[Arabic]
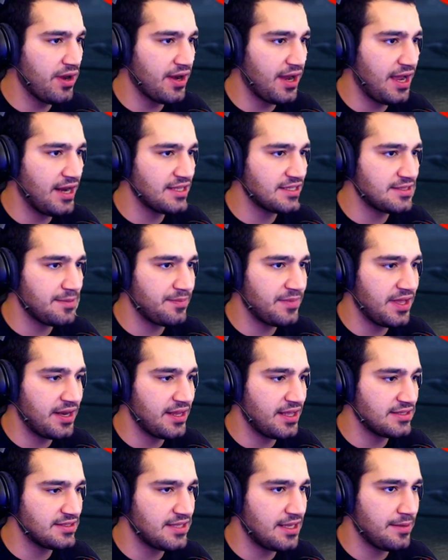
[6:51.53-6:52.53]
راح الاستبدال
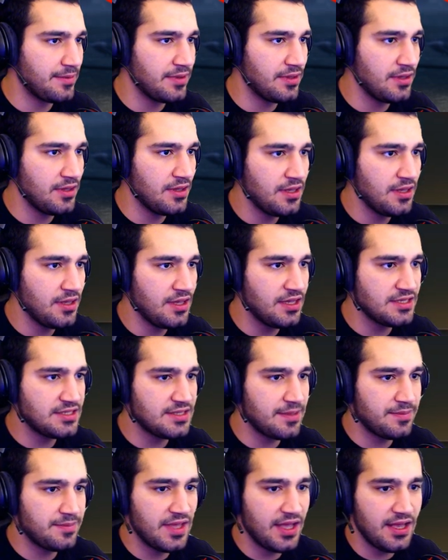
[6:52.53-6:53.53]
يا زلمه
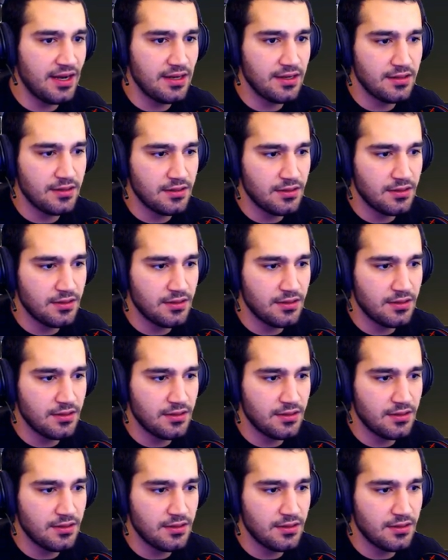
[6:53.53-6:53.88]
استبدال